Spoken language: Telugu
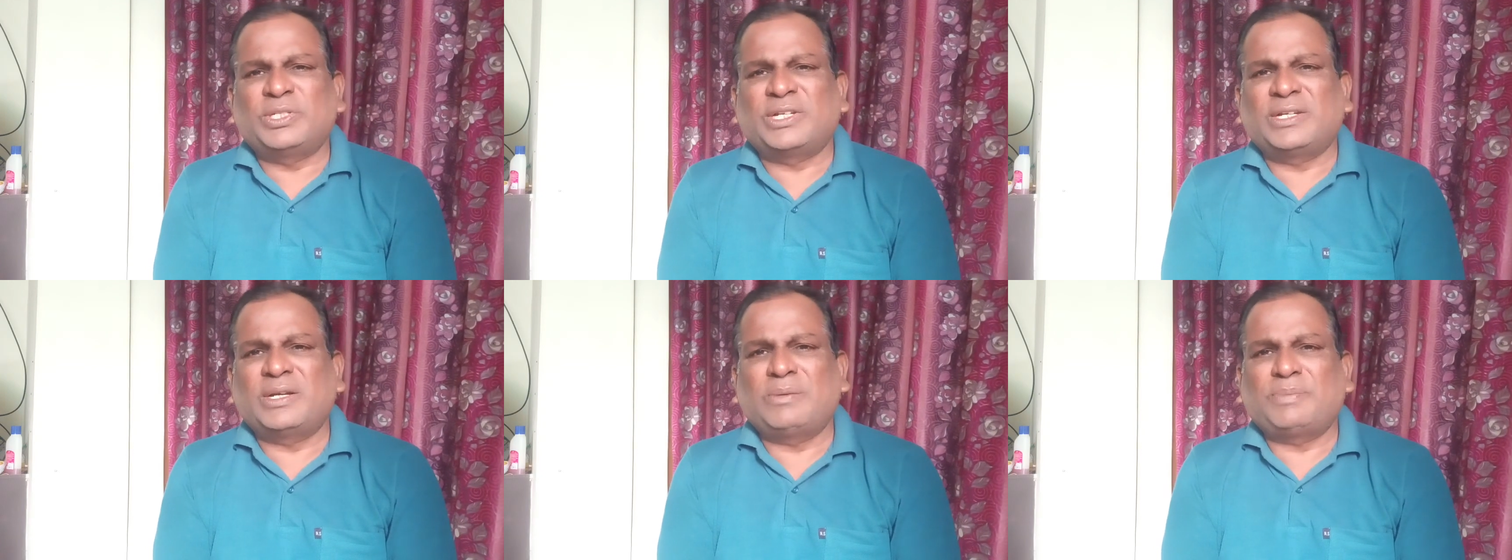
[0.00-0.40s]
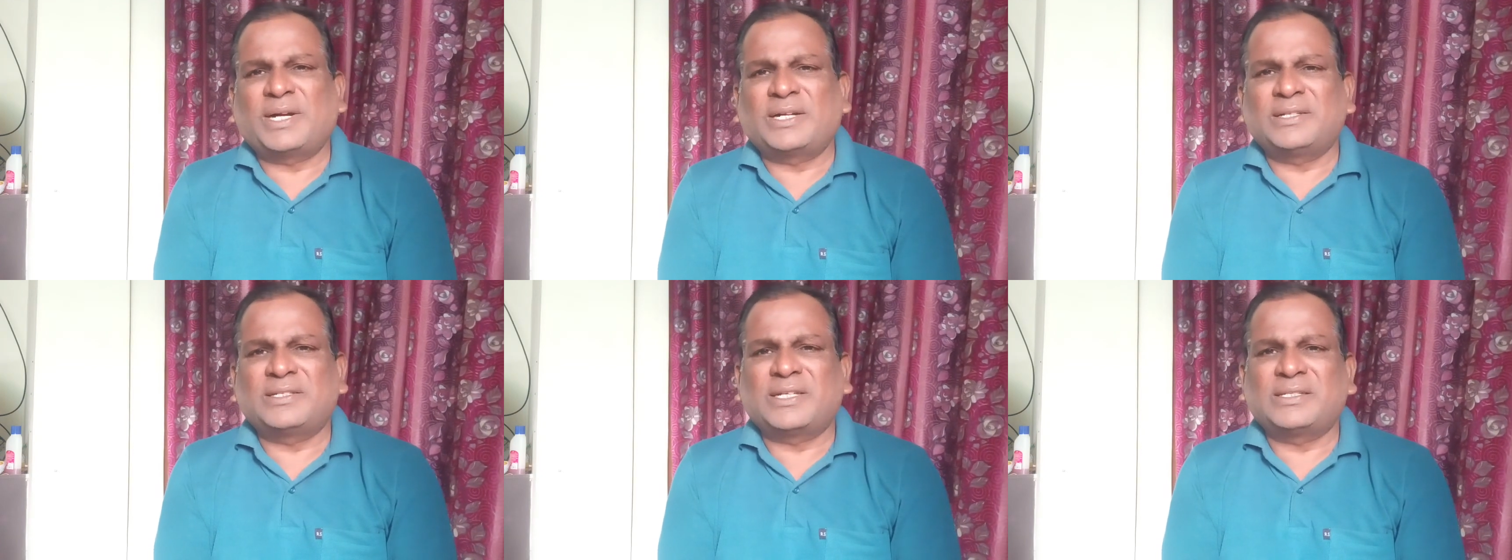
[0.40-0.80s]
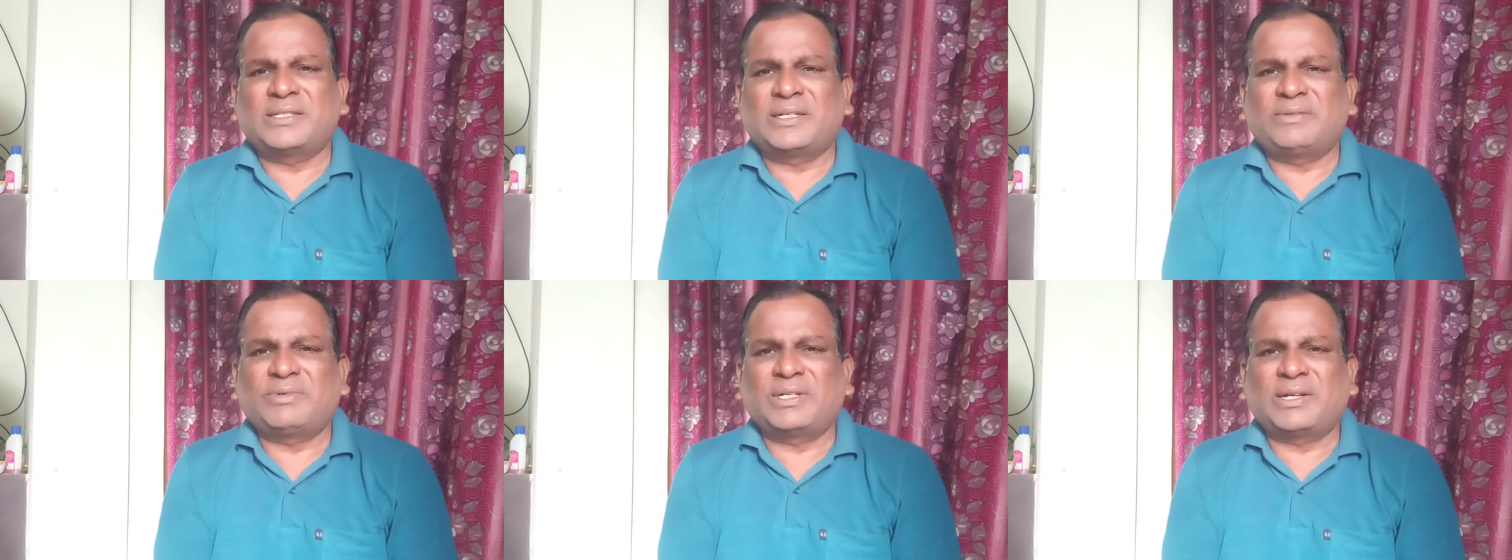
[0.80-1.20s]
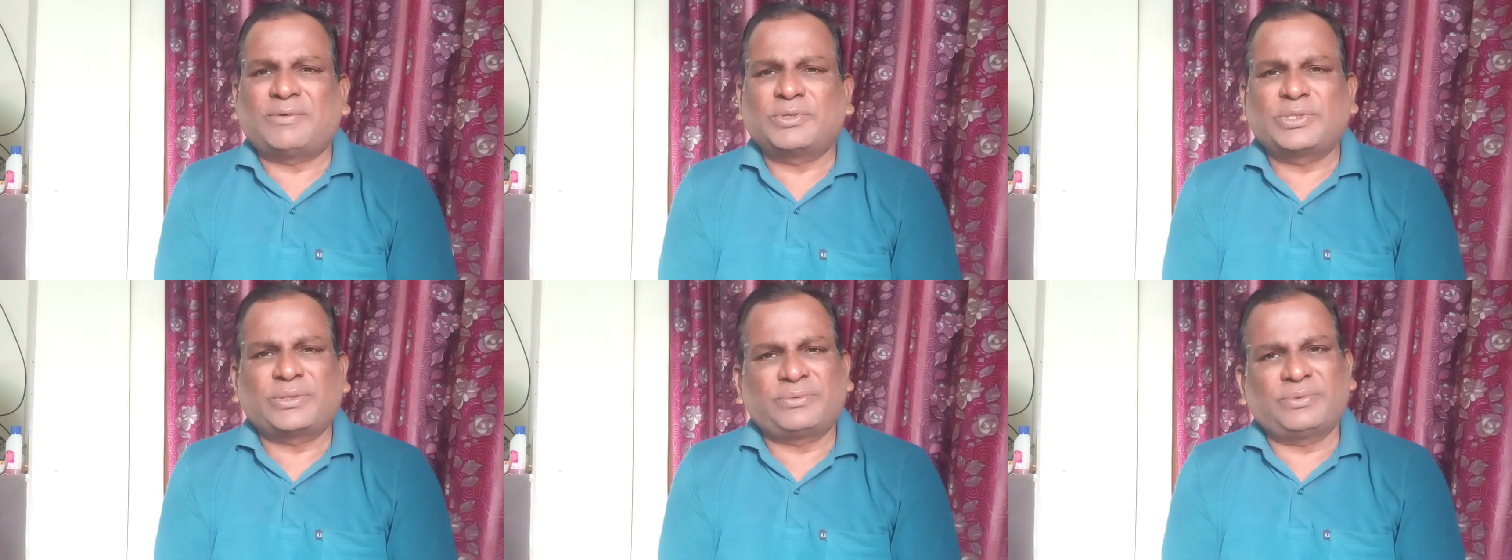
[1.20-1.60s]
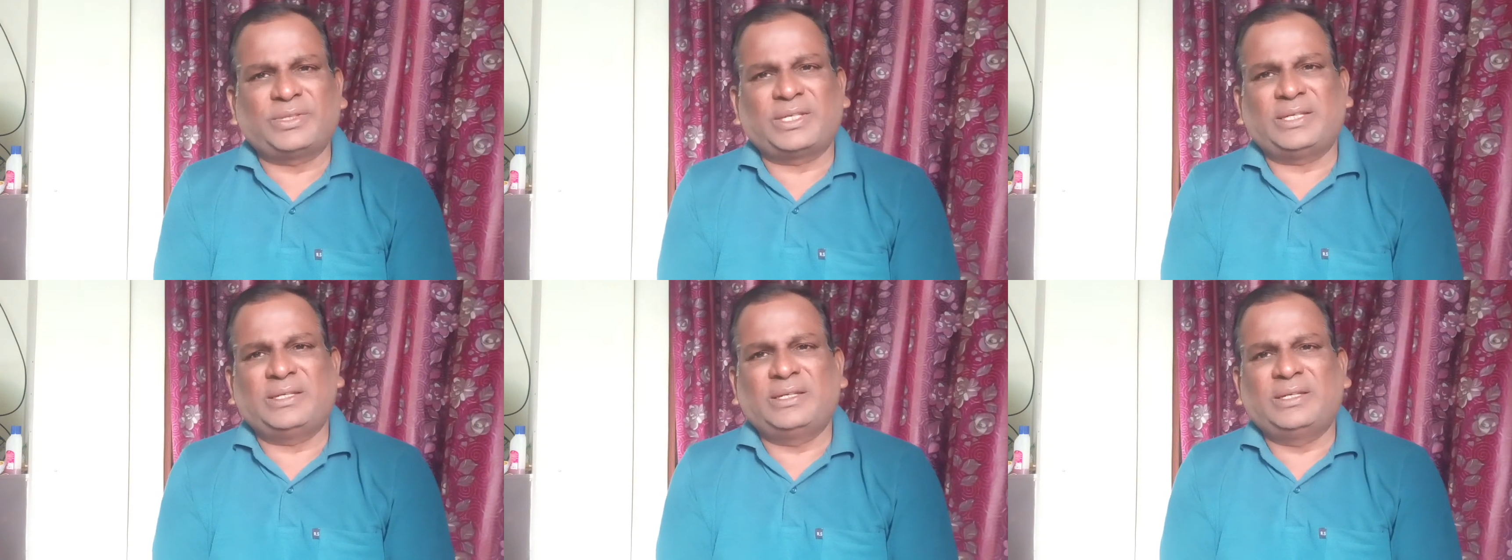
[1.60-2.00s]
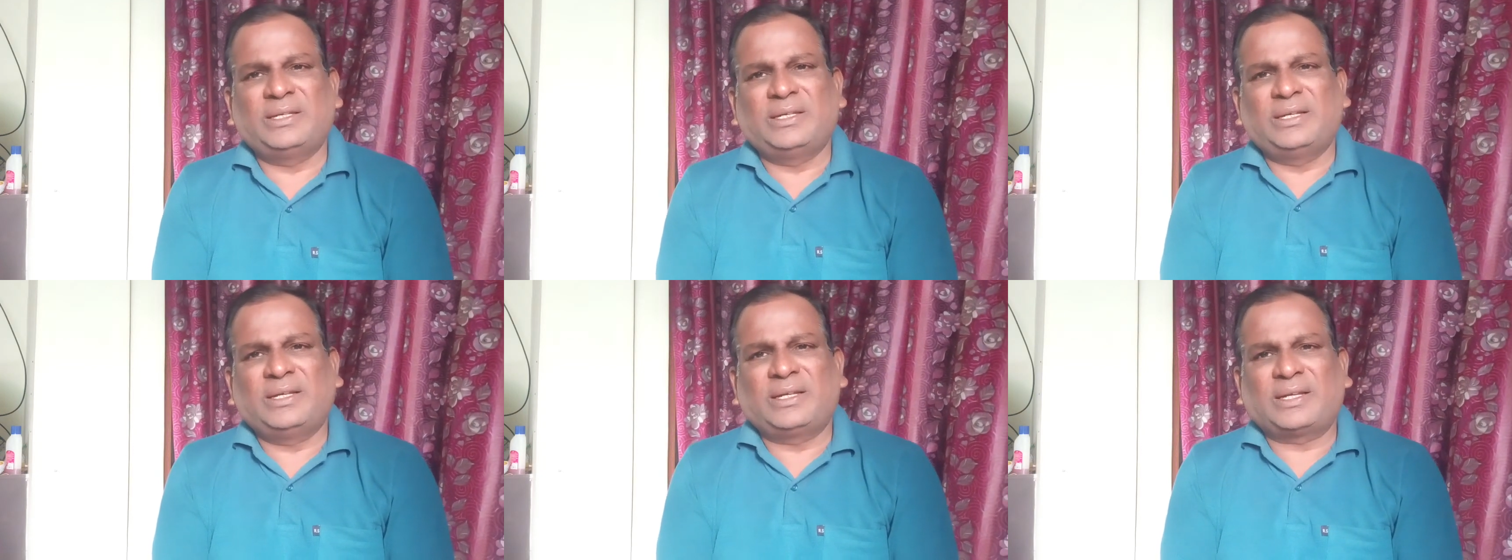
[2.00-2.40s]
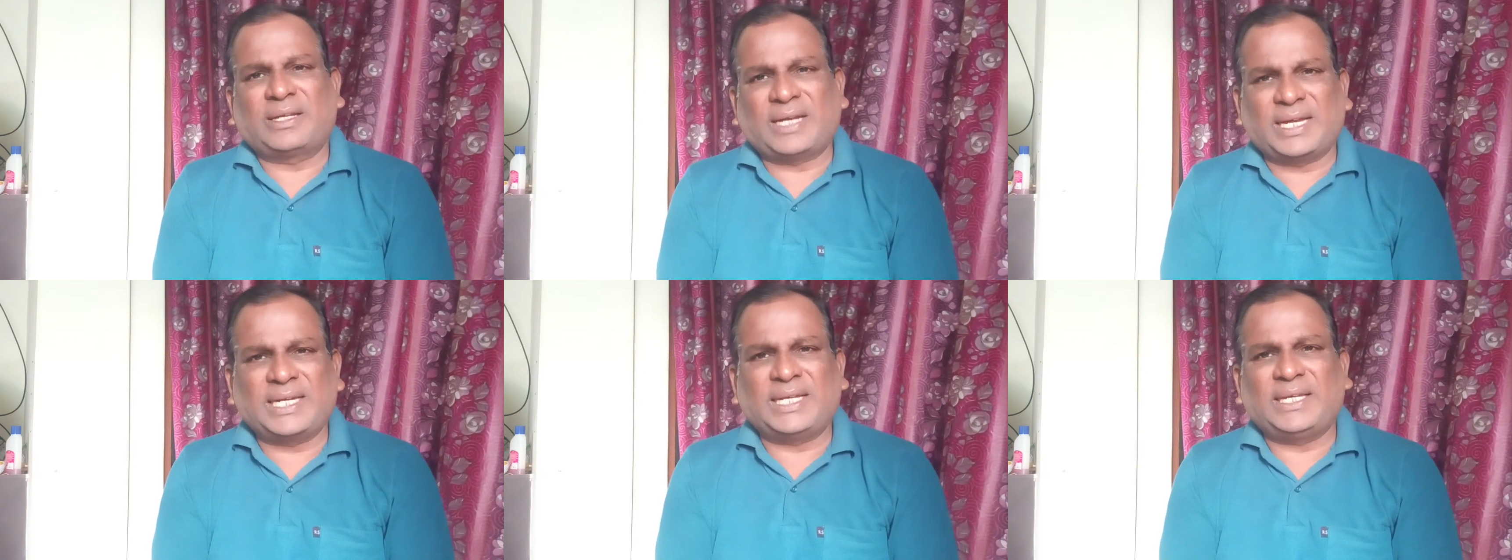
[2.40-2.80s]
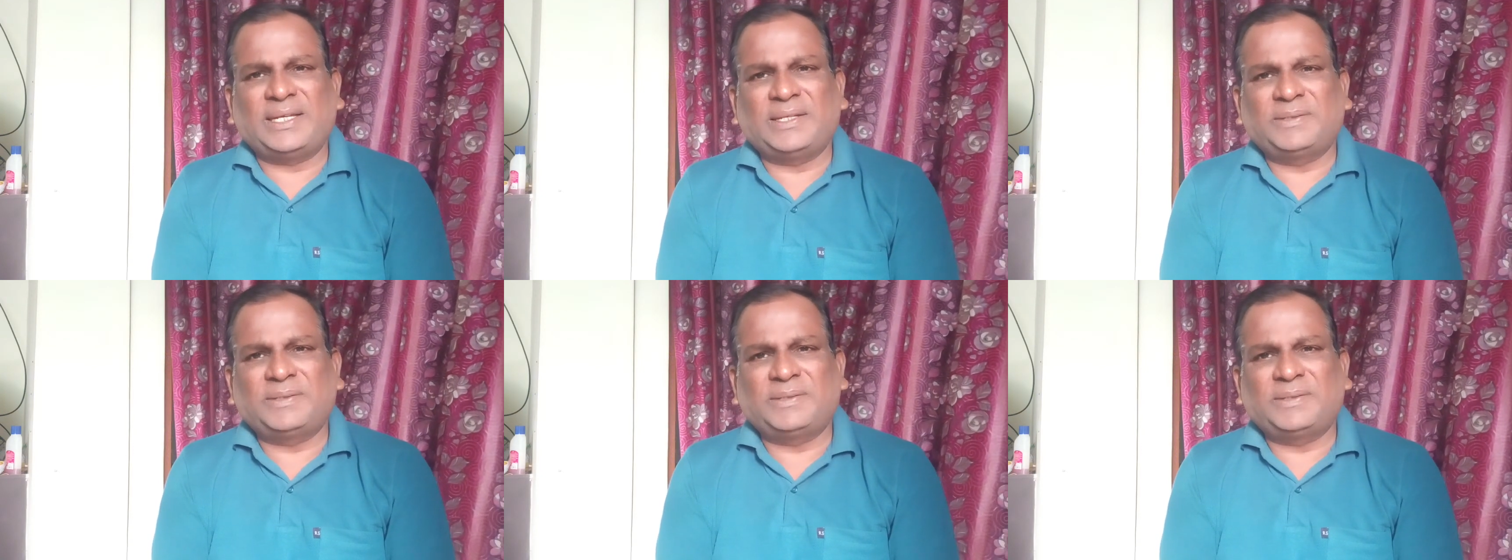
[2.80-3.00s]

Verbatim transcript: చర్యలు పాటించాల్సినటువంటి అవసరం ఉంది కానీ